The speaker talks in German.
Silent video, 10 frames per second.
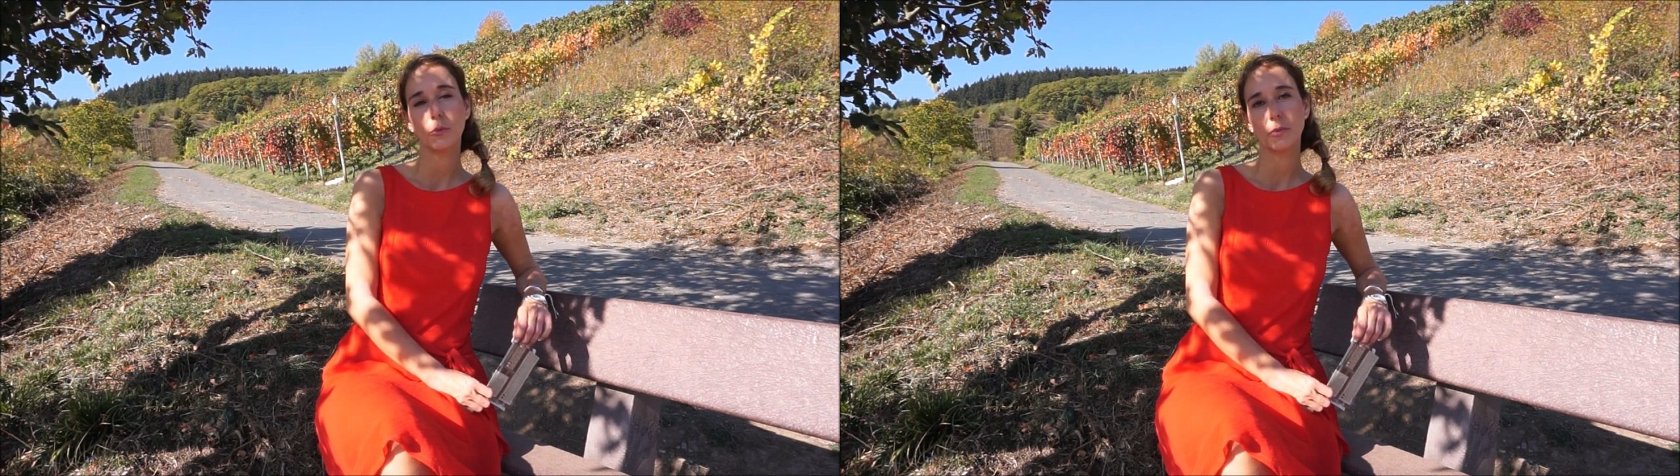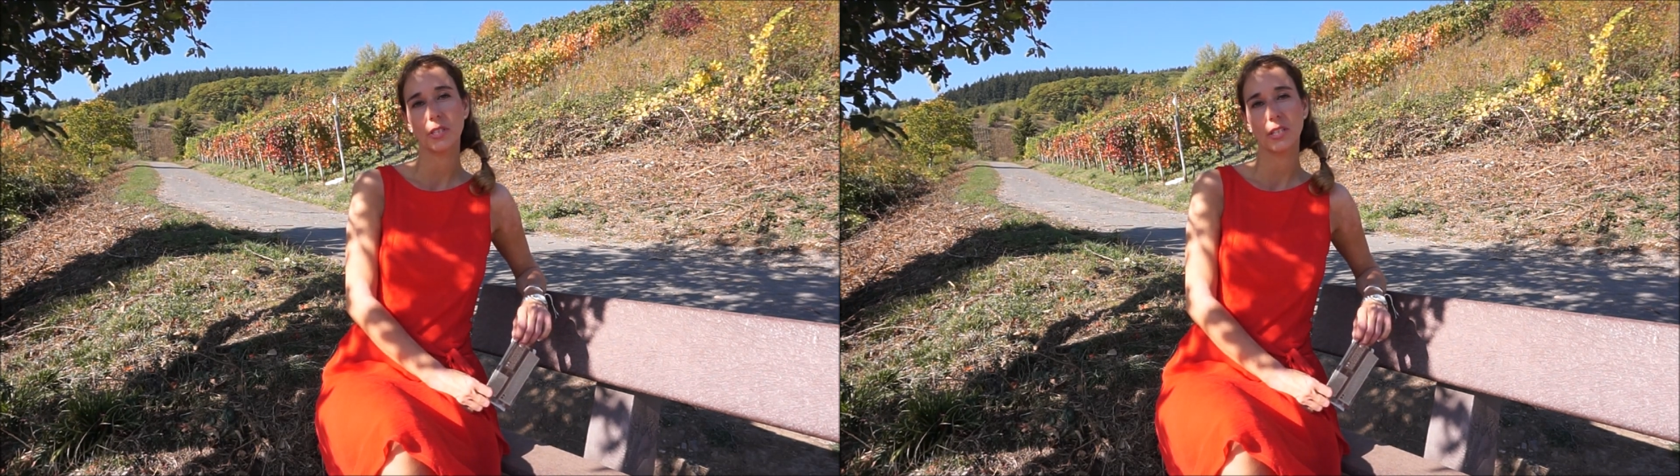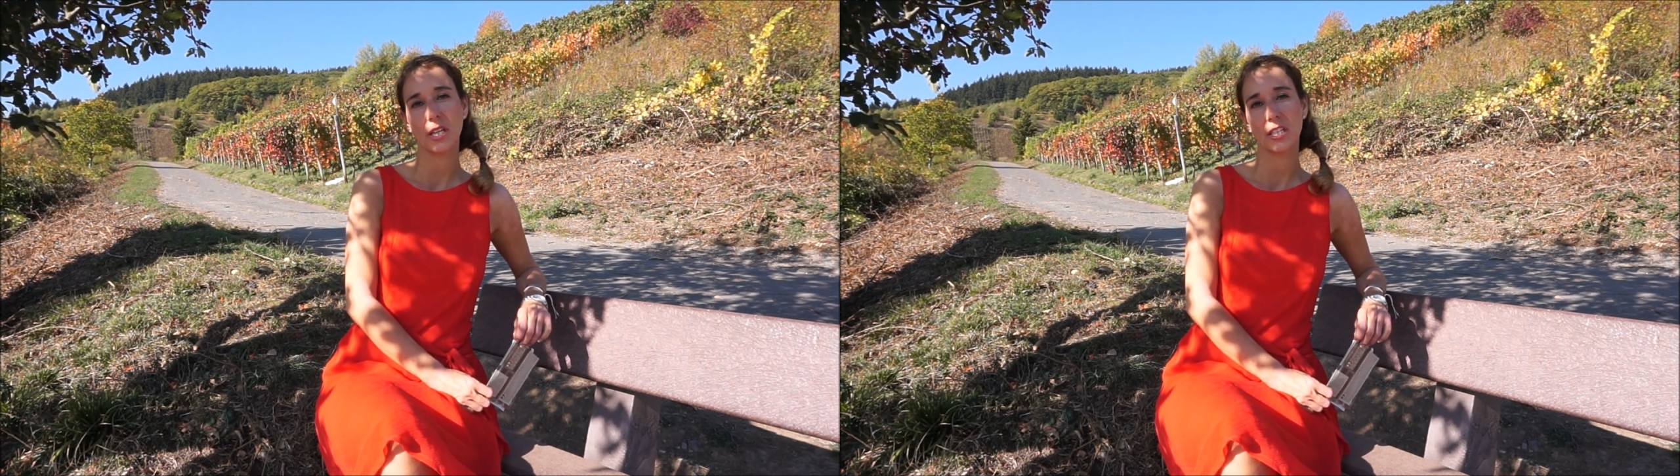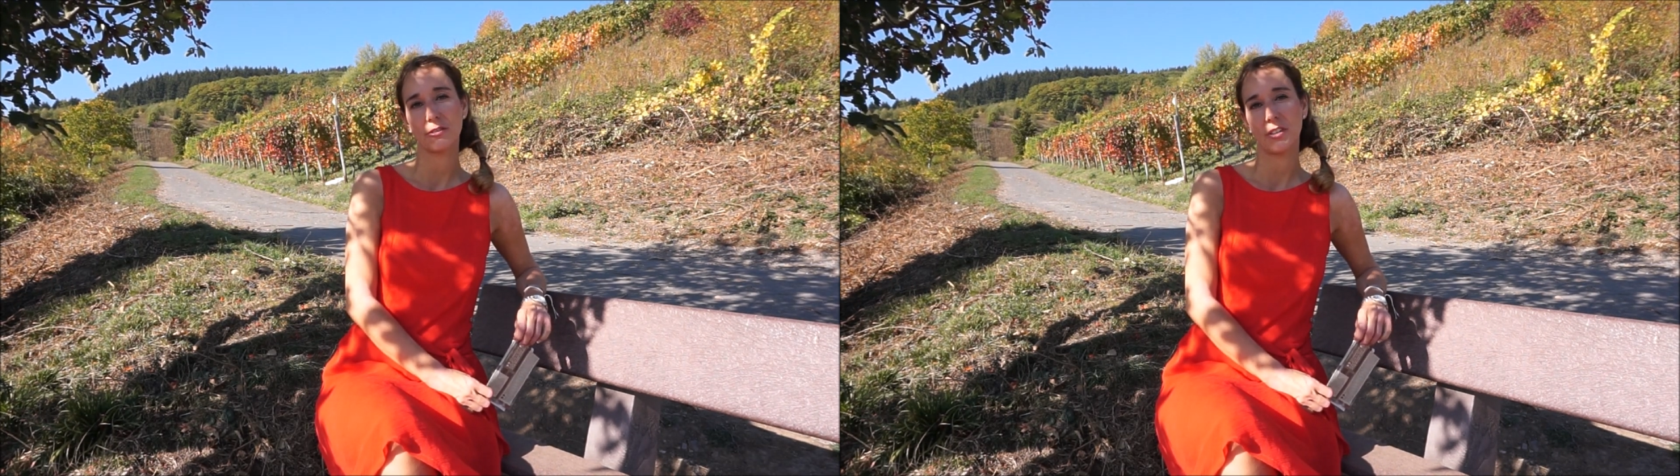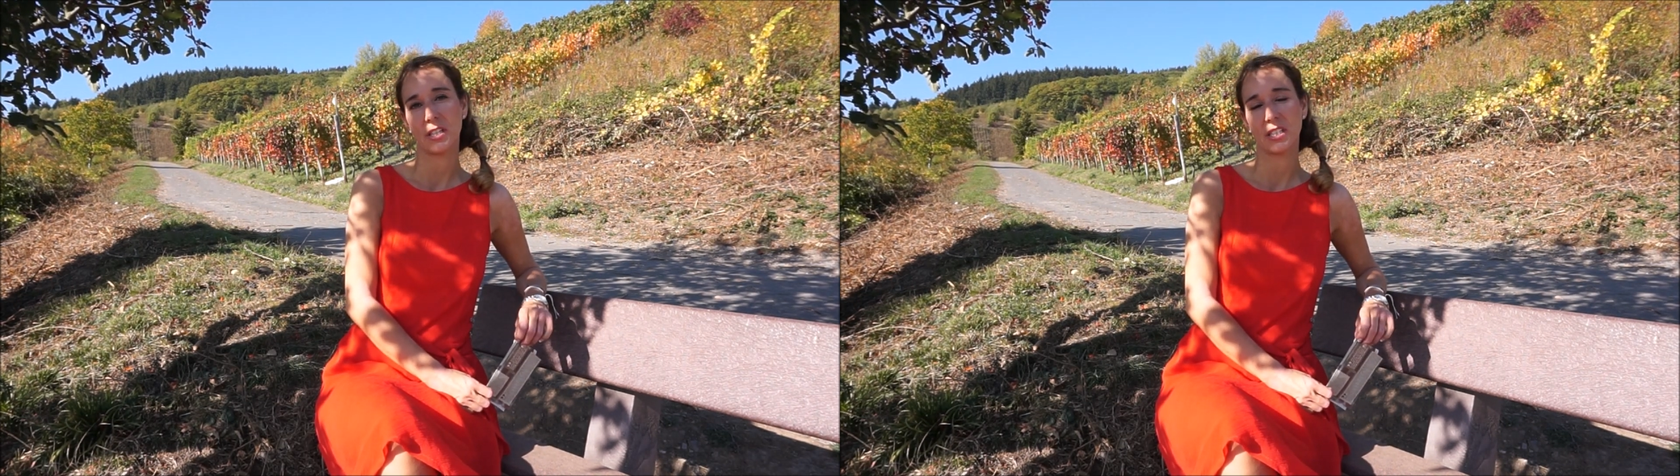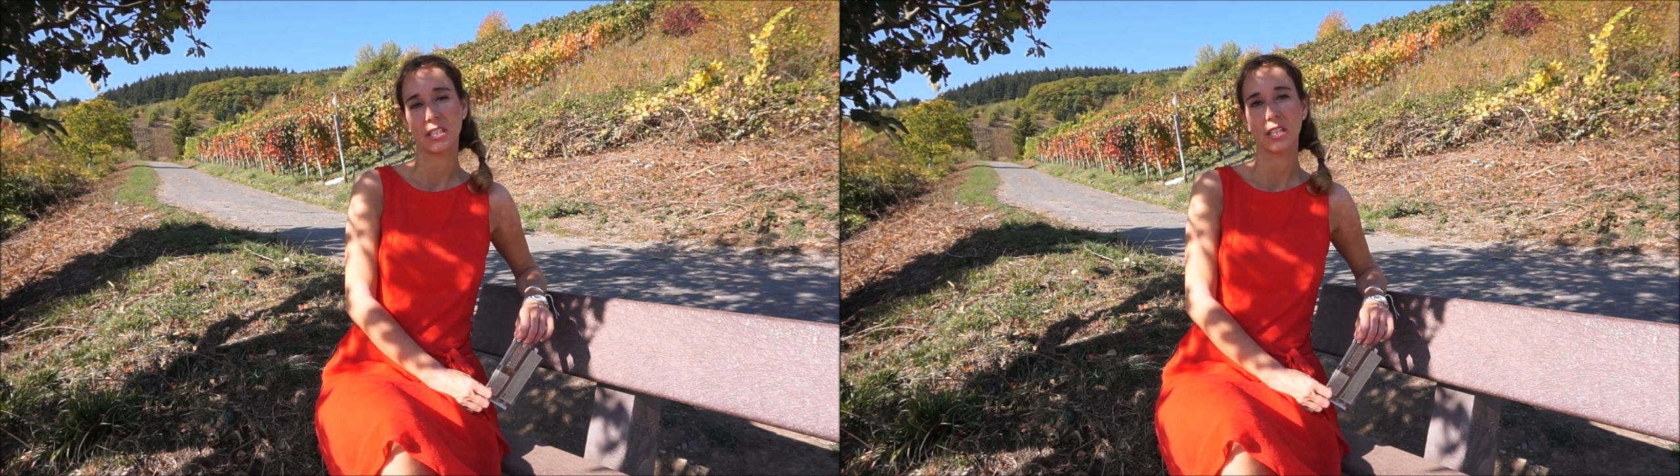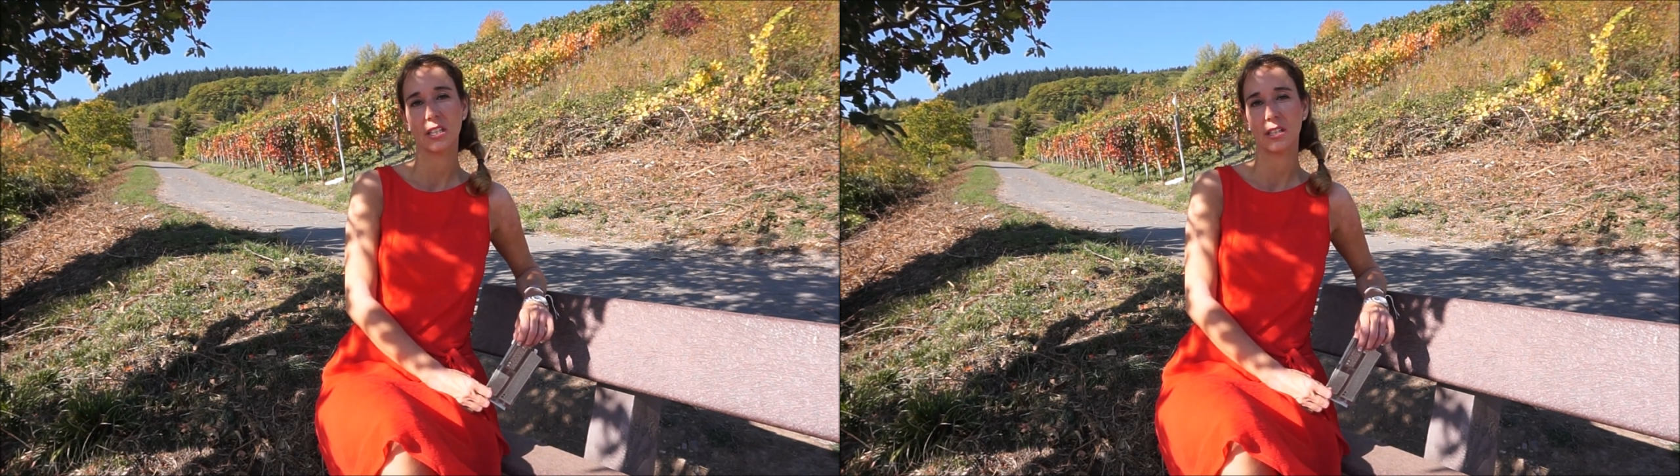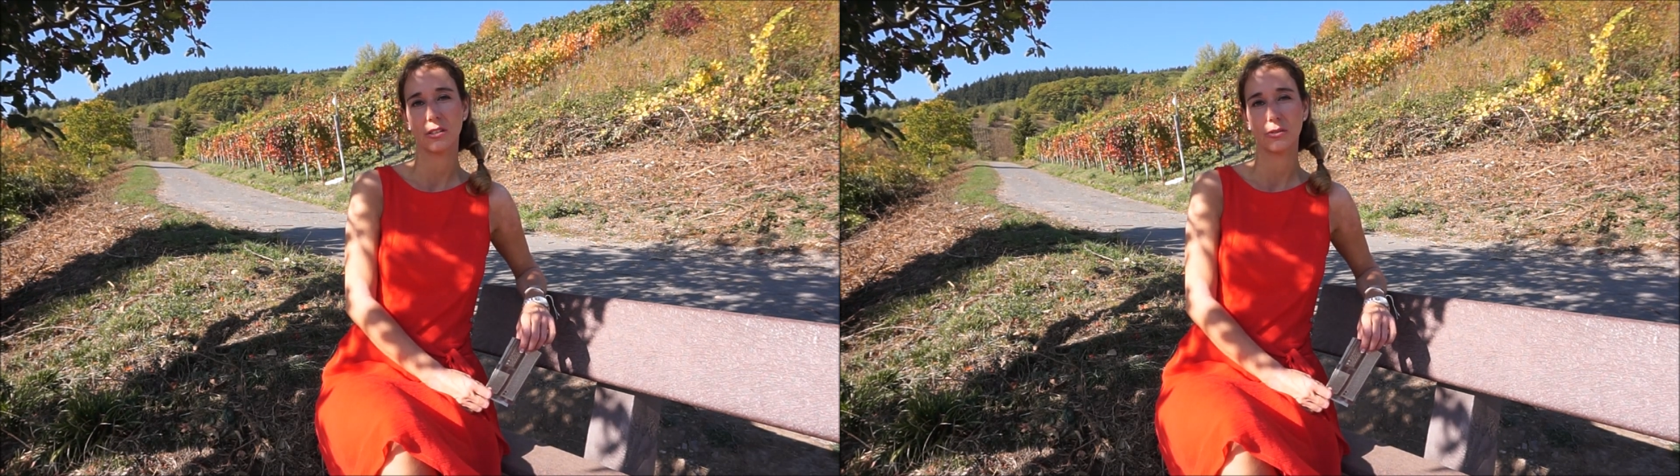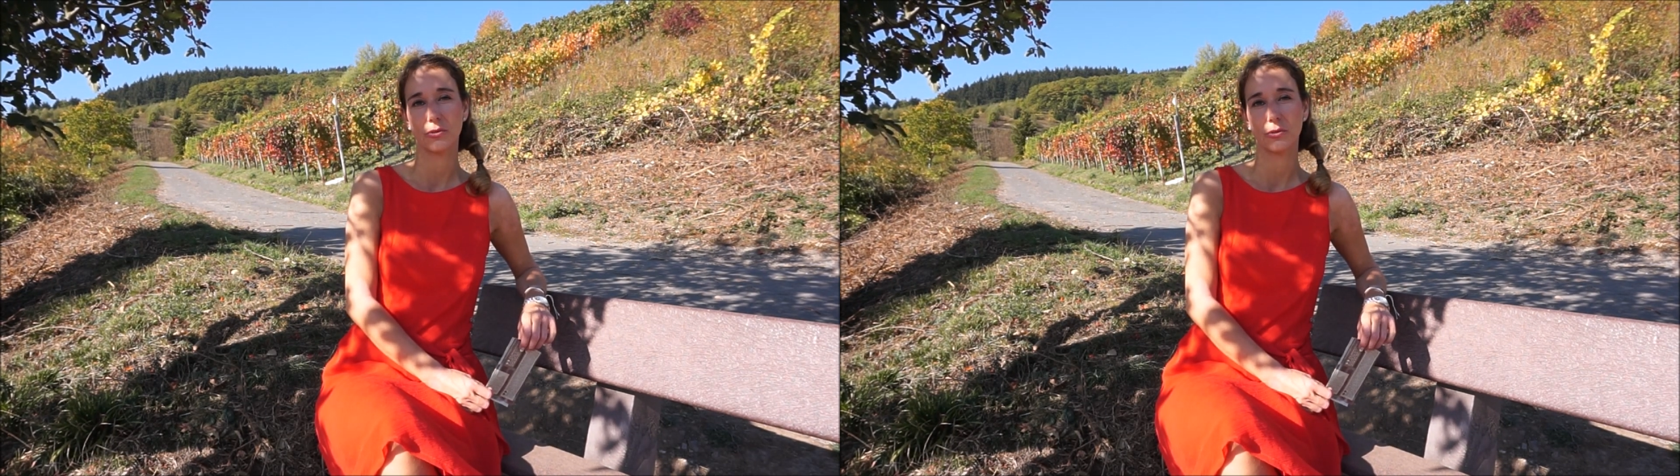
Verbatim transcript: um sich einfach sicherer zu